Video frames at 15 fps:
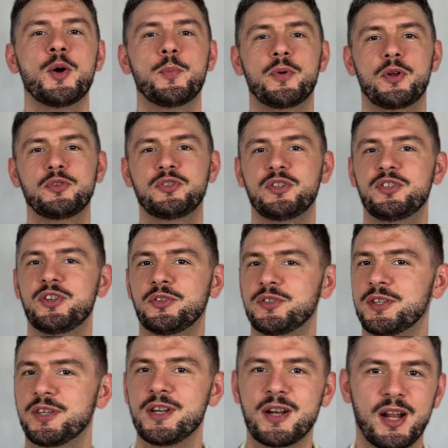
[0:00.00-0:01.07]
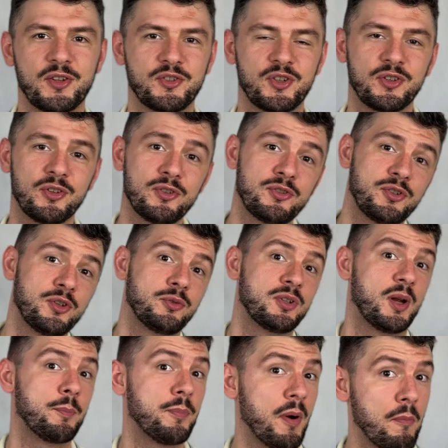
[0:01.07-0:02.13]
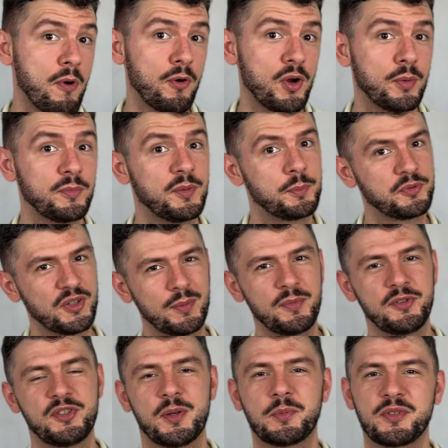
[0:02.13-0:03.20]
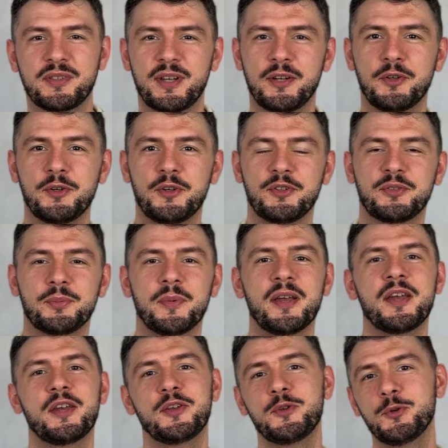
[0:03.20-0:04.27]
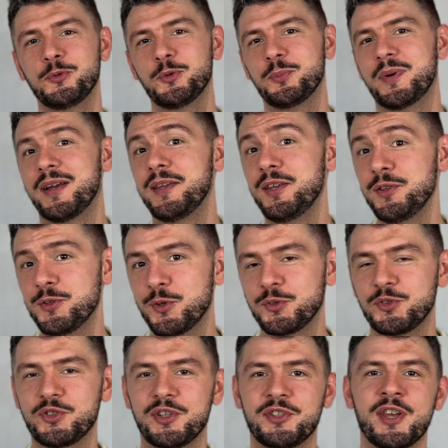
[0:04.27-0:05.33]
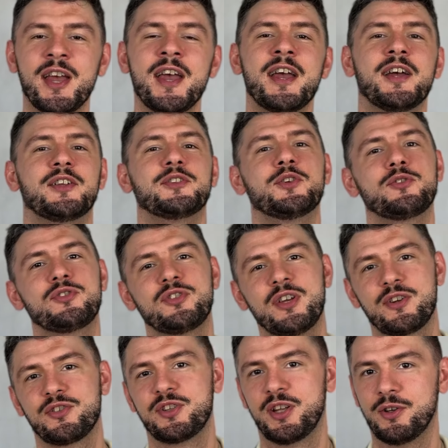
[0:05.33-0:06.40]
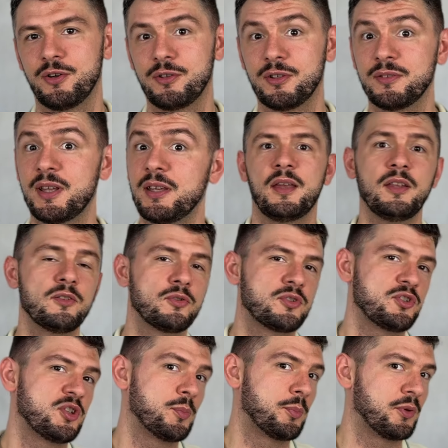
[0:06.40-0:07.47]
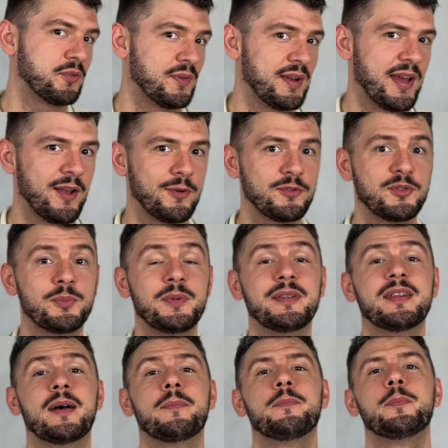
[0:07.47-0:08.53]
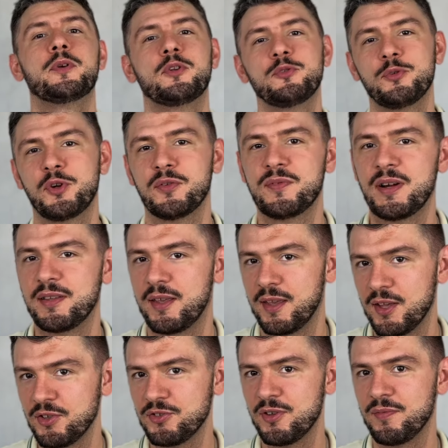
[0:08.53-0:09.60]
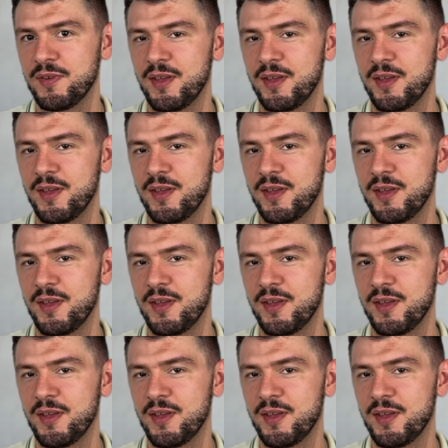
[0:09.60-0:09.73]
Proszę Cię o te kilka czynności, które pomogą mi przebić się przez algorytm YouTube'a i dotrzeć do szerszego grona, jednocześnie pozwalając mi na produkowanie jeszcze